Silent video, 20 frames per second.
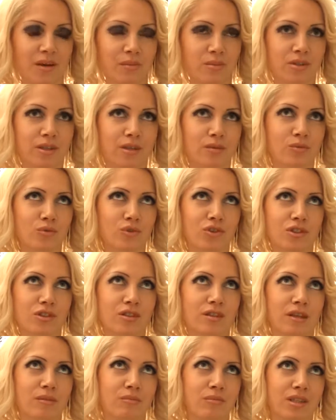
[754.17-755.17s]
потому что
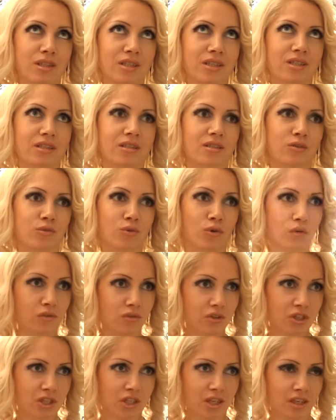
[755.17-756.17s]
там есть сырые
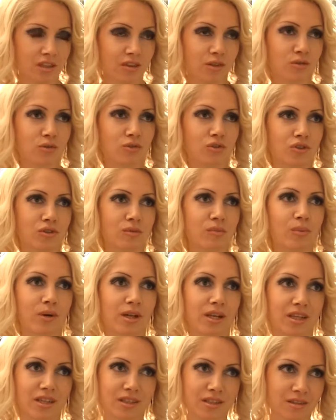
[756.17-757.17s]
овощи, а это очень
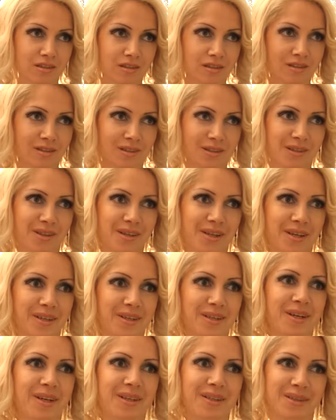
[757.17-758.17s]
полезно для
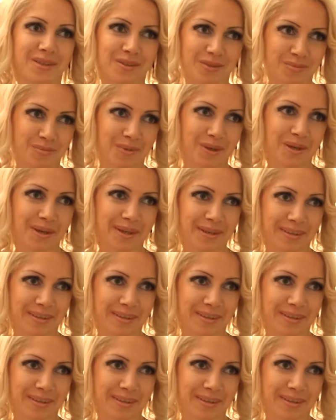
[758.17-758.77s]
организма.